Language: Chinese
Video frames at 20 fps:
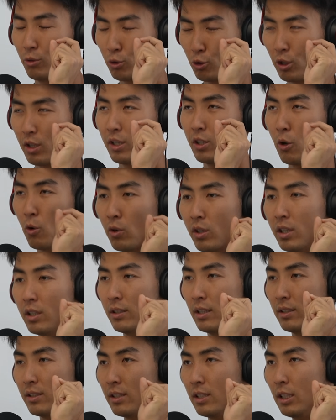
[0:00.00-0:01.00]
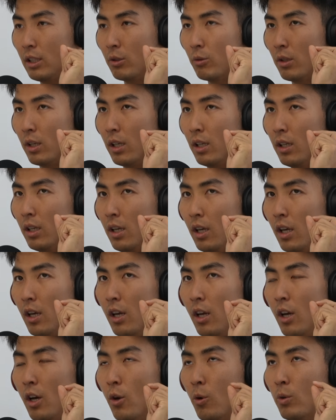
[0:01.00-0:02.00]
我觉得有可能是因为
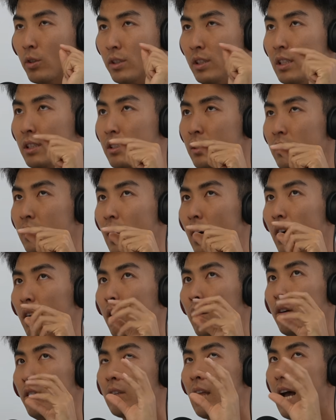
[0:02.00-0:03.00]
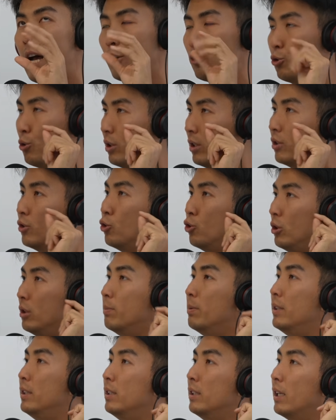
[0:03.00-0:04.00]
我自己知道大学的
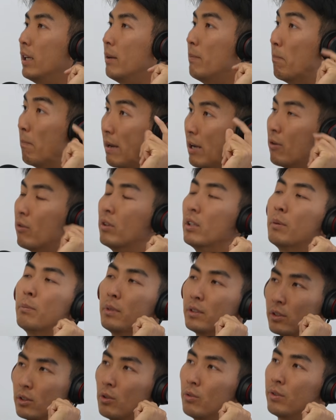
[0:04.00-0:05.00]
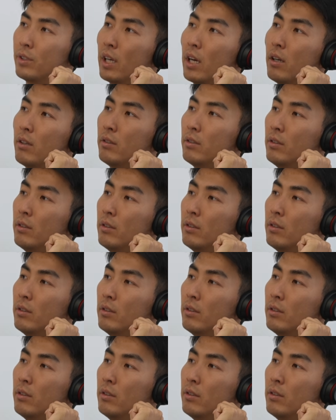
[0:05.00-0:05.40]
GPA 没有那么重要。